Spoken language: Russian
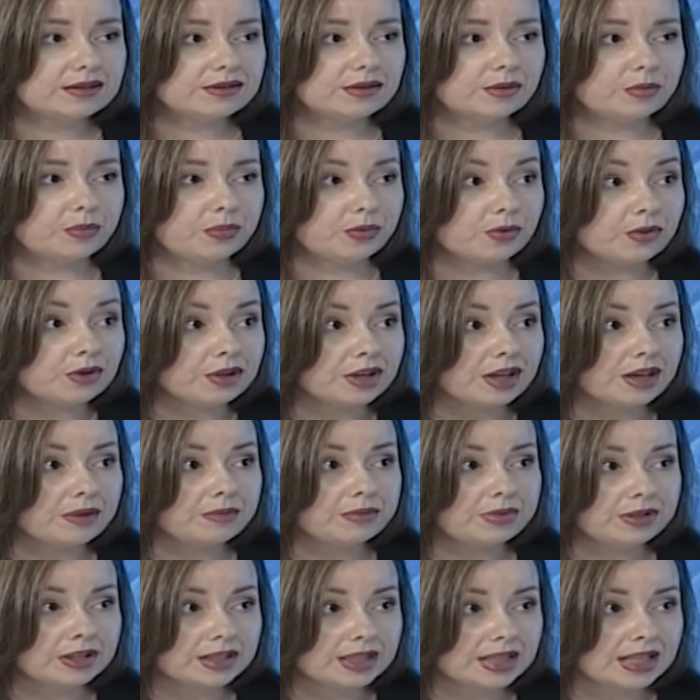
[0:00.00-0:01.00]
по
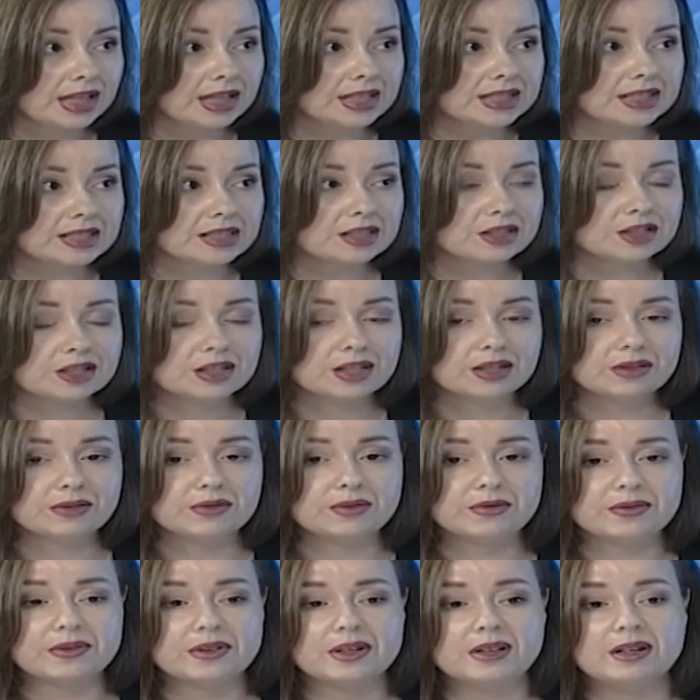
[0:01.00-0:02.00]
реабилитации
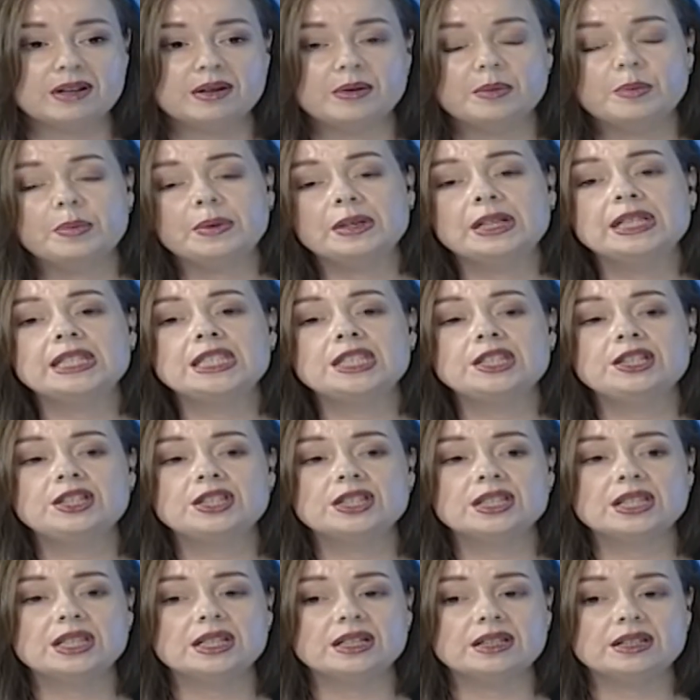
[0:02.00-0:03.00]
жертв
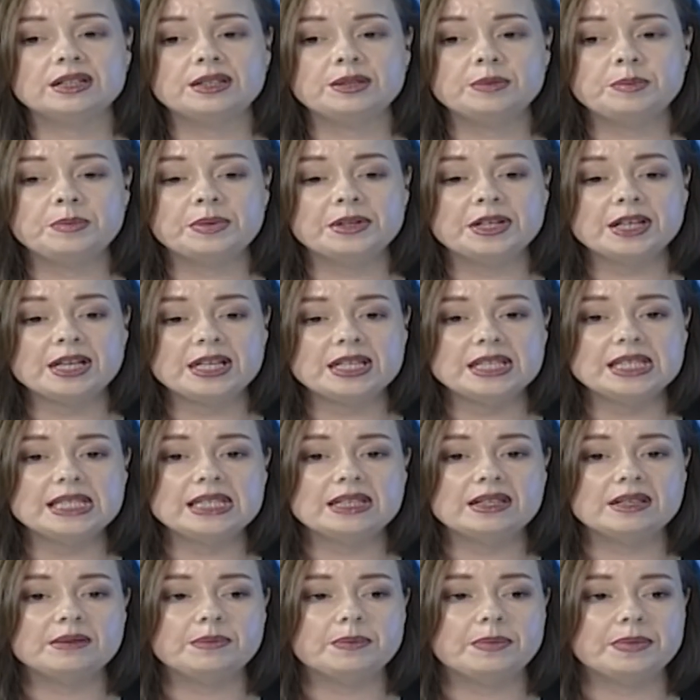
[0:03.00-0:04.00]
политических
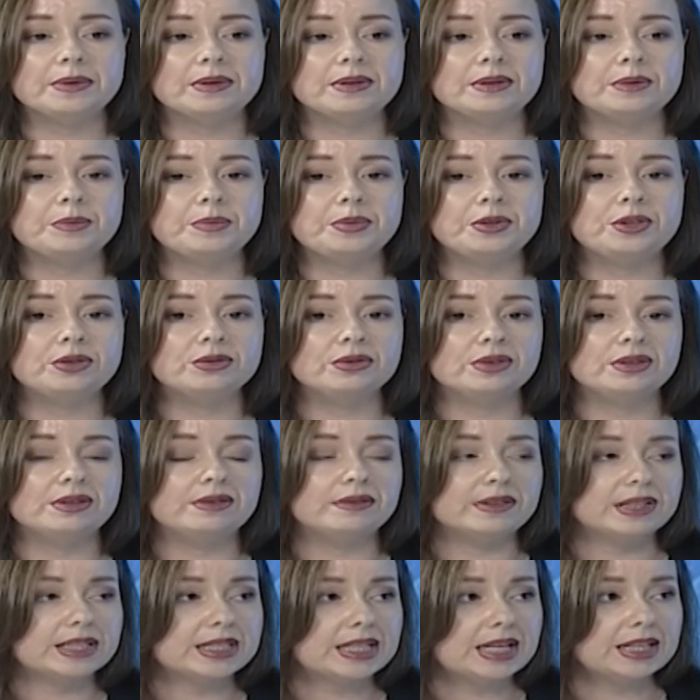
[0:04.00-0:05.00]
репрессий периода
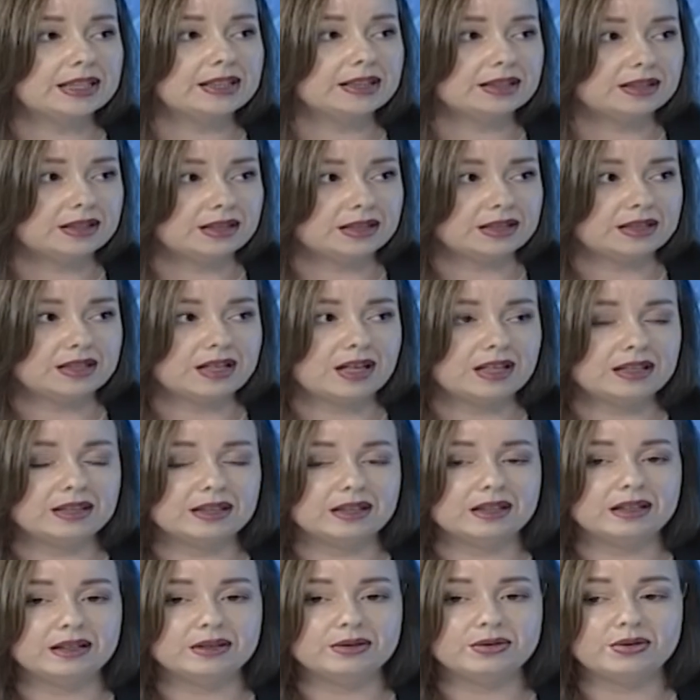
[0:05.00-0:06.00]
20-30-х
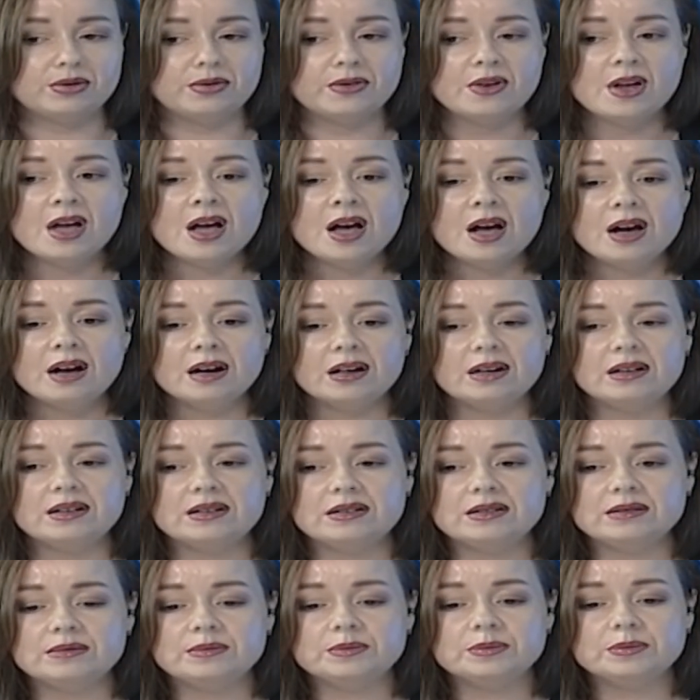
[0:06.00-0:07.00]
годов,
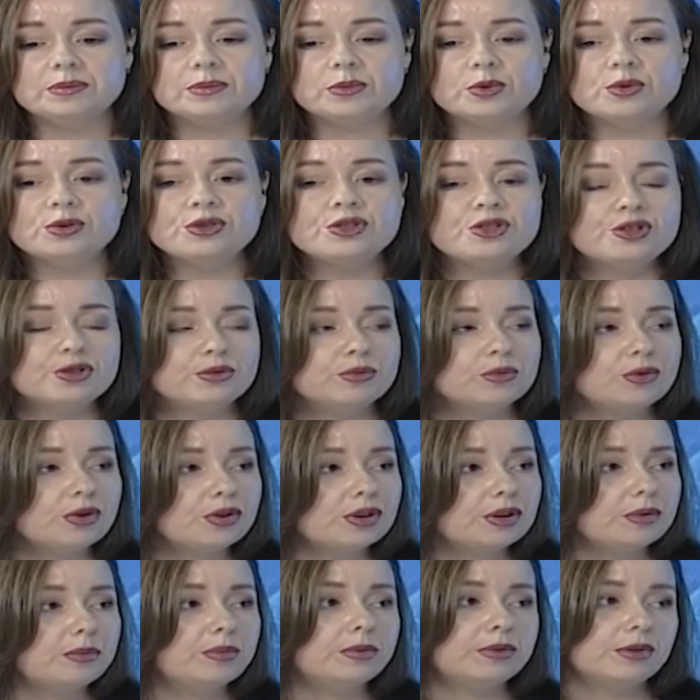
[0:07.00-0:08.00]
Э, очень
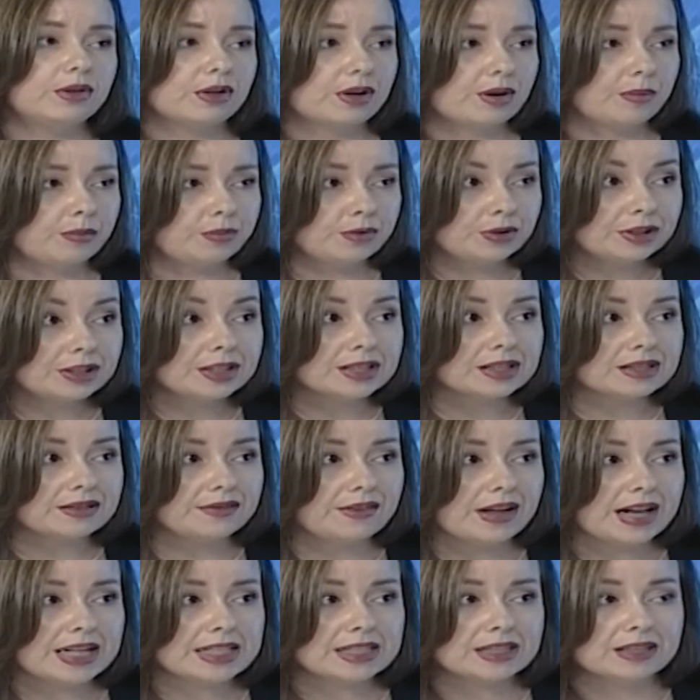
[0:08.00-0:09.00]
много было работы,
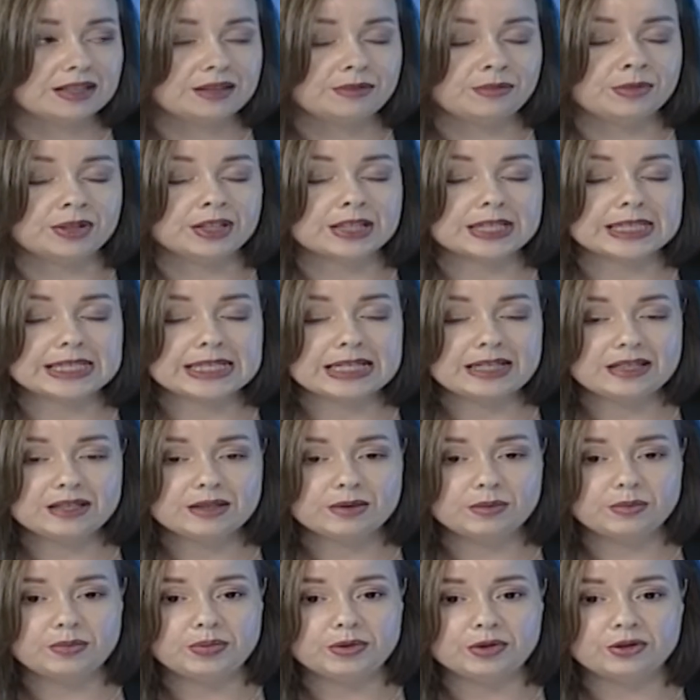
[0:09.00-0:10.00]
связанной именно с
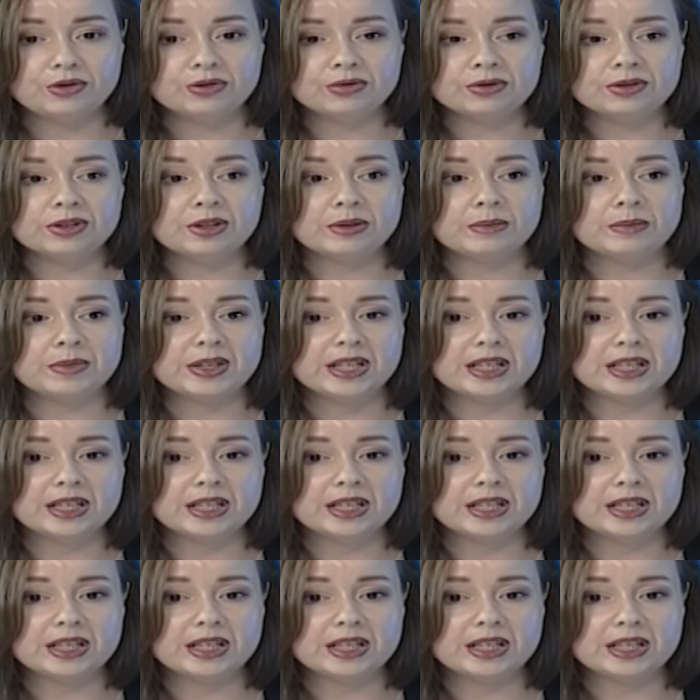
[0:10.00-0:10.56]
этим периодом.